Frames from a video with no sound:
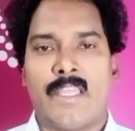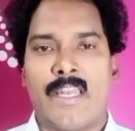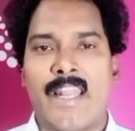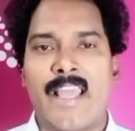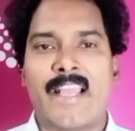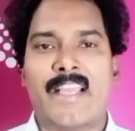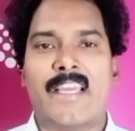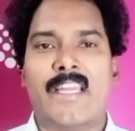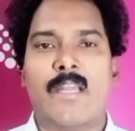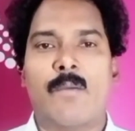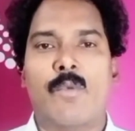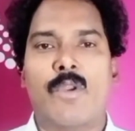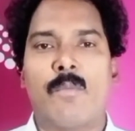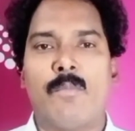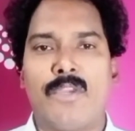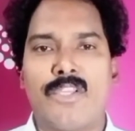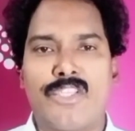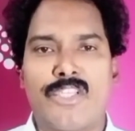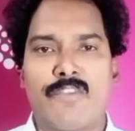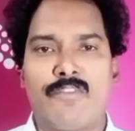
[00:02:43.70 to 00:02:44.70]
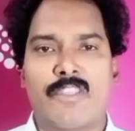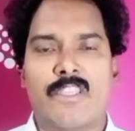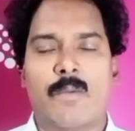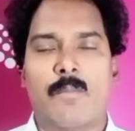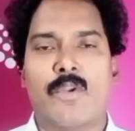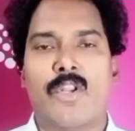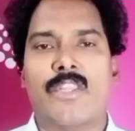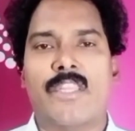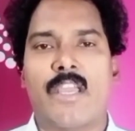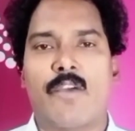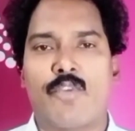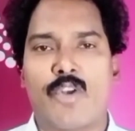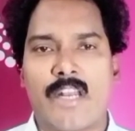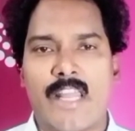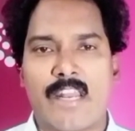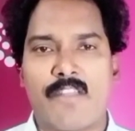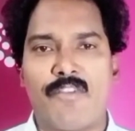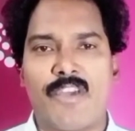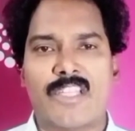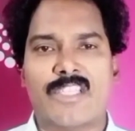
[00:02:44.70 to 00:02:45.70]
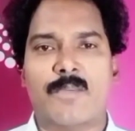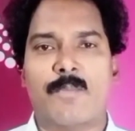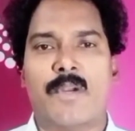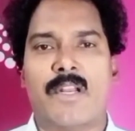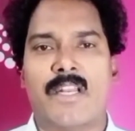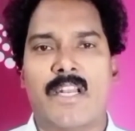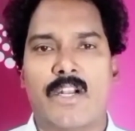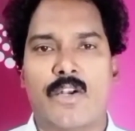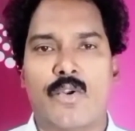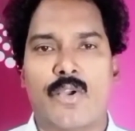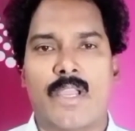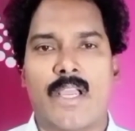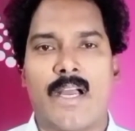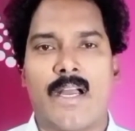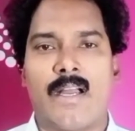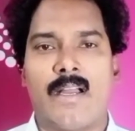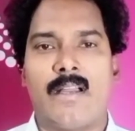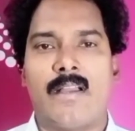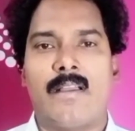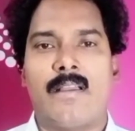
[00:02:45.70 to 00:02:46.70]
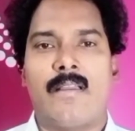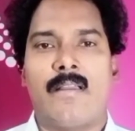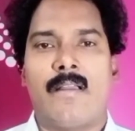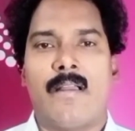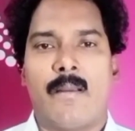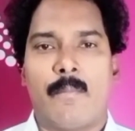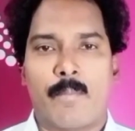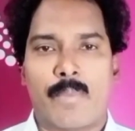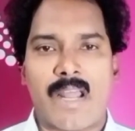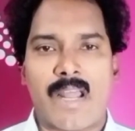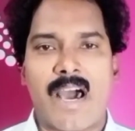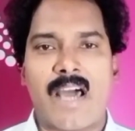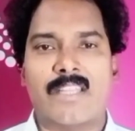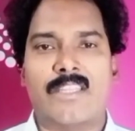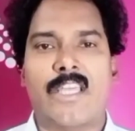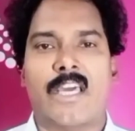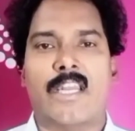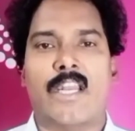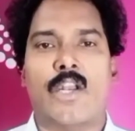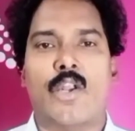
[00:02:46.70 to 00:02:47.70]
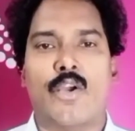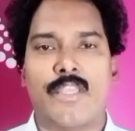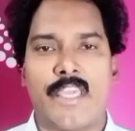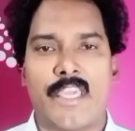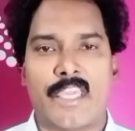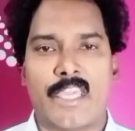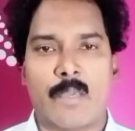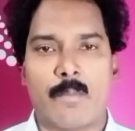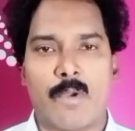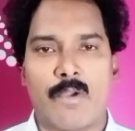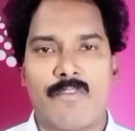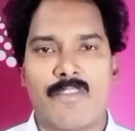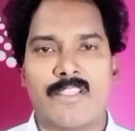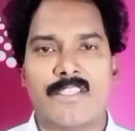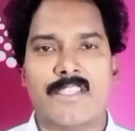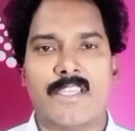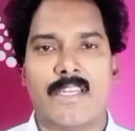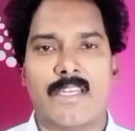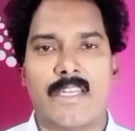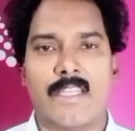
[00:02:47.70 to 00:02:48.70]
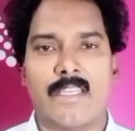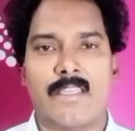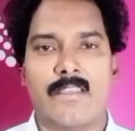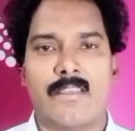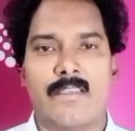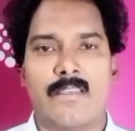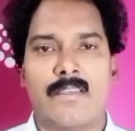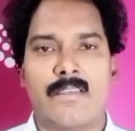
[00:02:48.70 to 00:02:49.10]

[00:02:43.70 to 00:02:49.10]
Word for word: ఈ లేఖనమును మీ జీవితంలో దేవుడు నెరవేర్చబడినట్లుగా ప్రార్థనలో ఏకీభవించండి